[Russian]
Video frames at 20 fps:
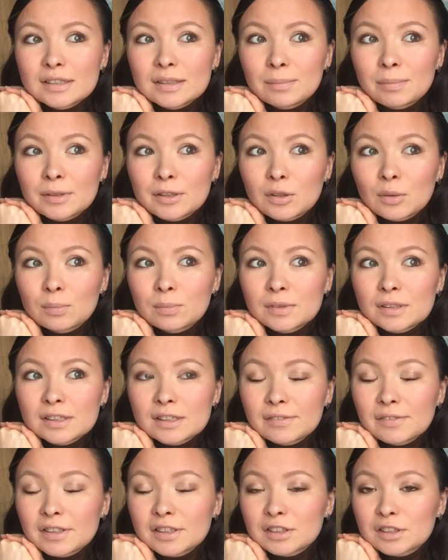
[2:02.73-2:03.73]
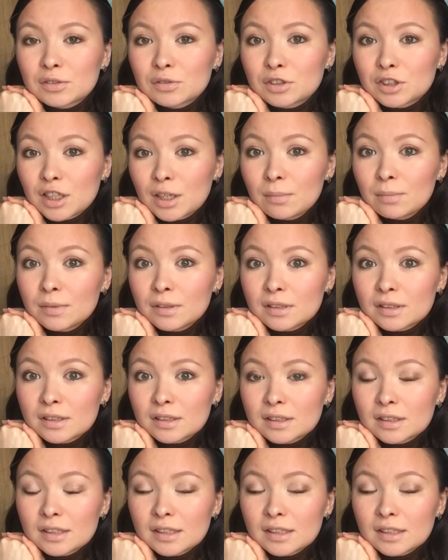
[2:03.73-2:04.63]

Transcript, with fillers: допотопный советский учебник,